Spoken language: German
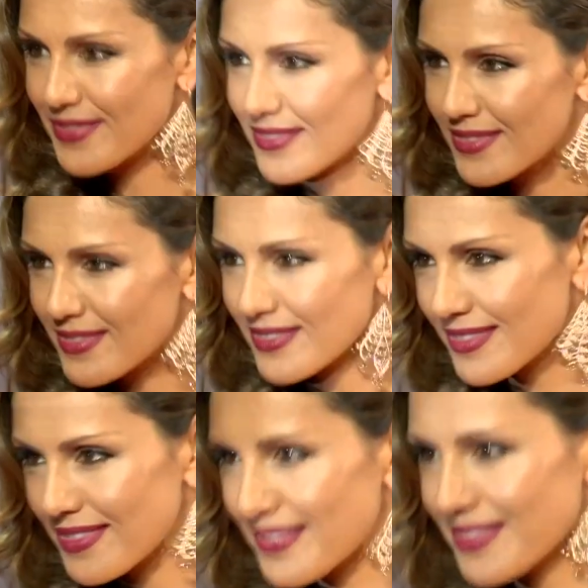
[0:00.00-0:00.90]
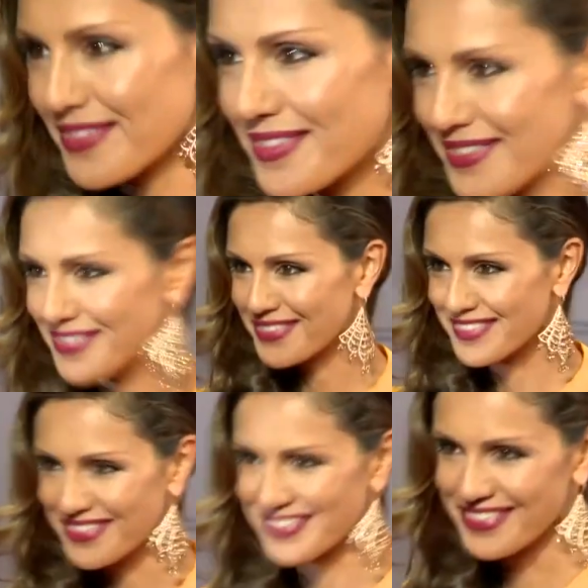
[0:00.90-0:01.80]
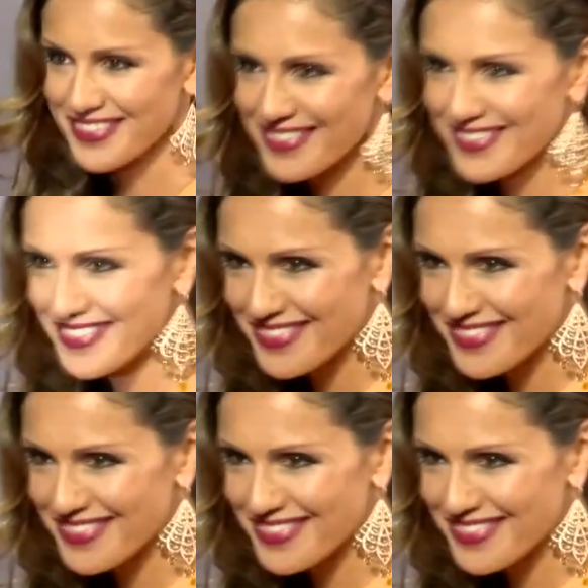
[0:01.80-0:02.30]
Nasan jedenfalls noch nicht geplant.